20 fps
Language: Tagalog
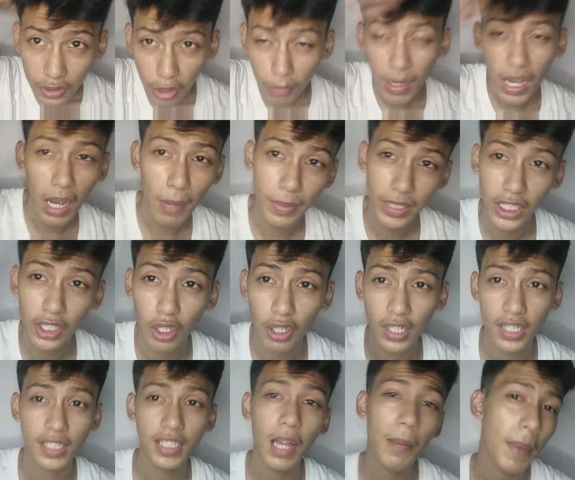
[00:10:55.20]
So mga kapatid,
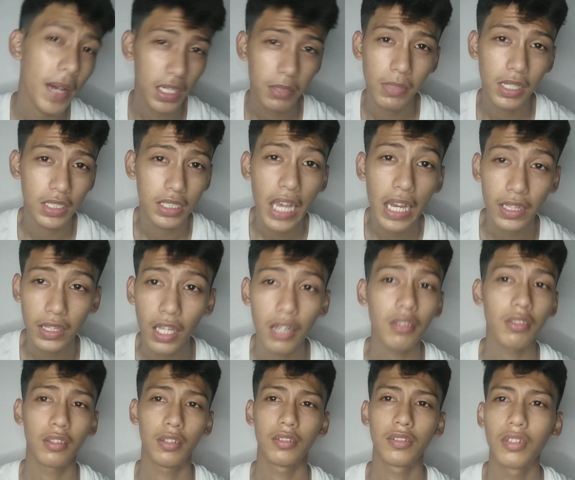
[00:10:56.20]
oras na para
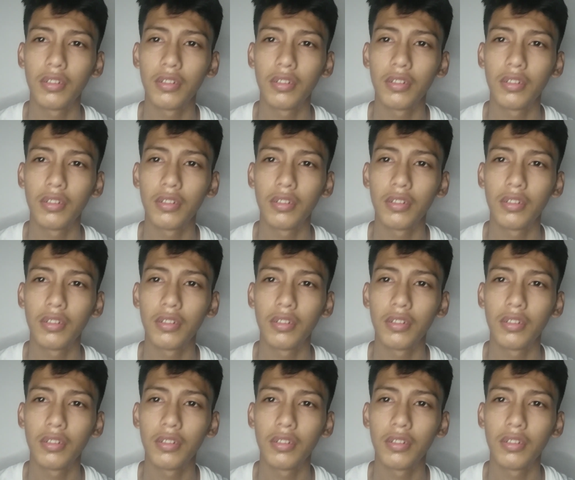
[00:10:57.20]
mag-shoutout, no?